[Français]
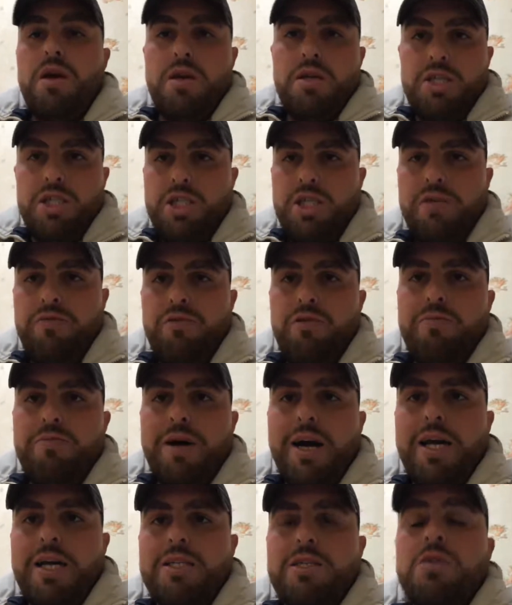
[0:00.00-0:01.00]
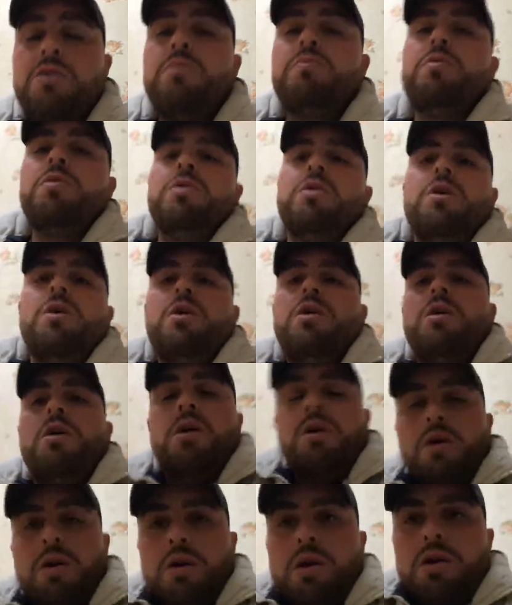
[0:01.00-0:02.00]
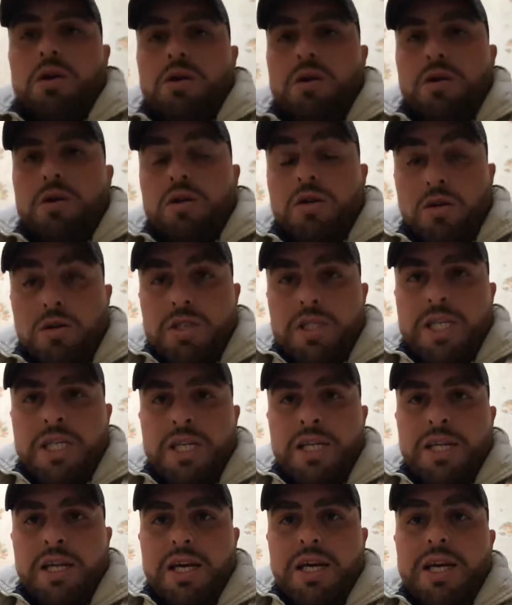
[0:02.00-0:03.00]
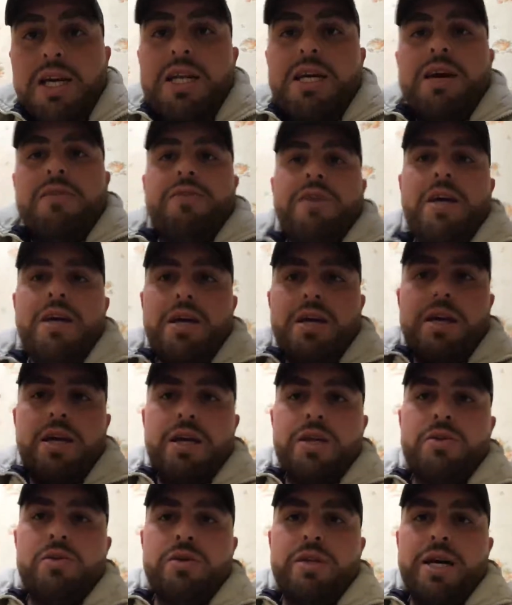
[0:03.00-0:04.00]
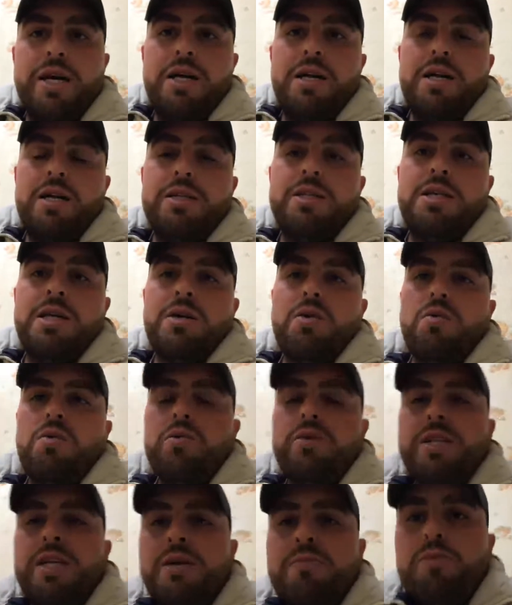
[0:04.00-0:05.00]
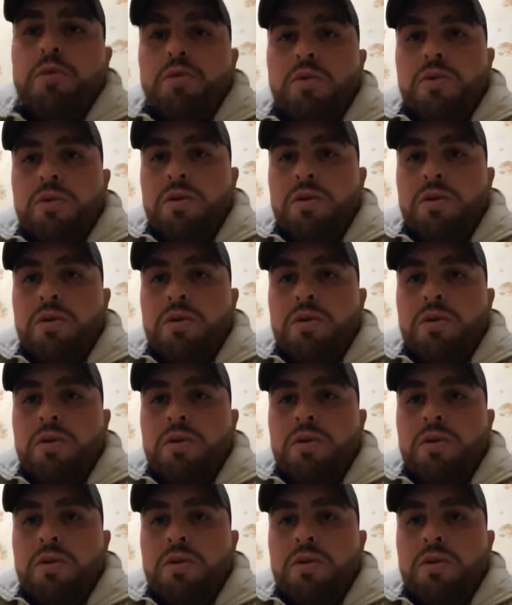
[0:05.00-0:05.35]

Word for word: J'ai vu par exemple euh, qu'en Chine, il y avait que dalle, zéro d'impôt.